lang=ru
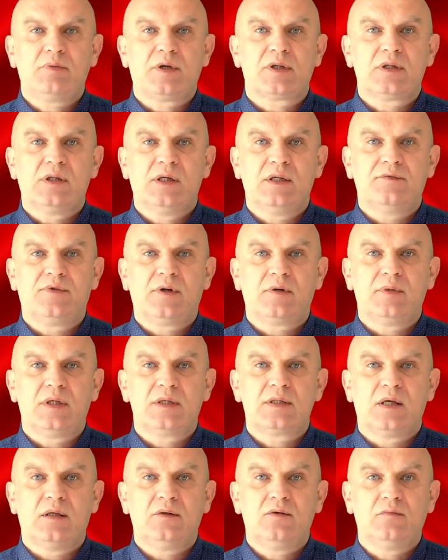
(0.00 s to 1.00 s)
прошла
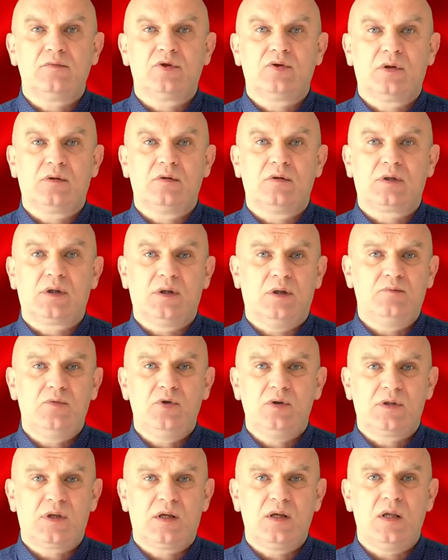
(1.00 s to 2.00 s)
информация о том, что
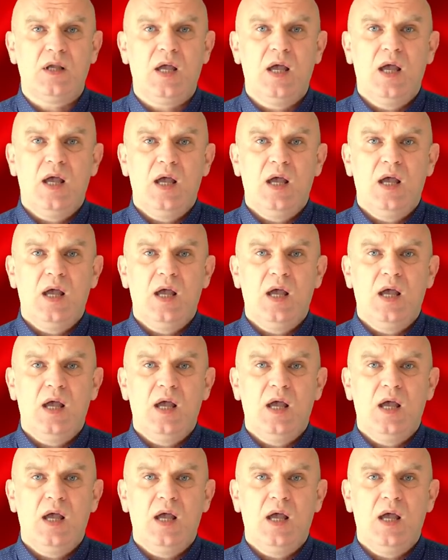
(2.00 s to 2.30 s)
Коломойский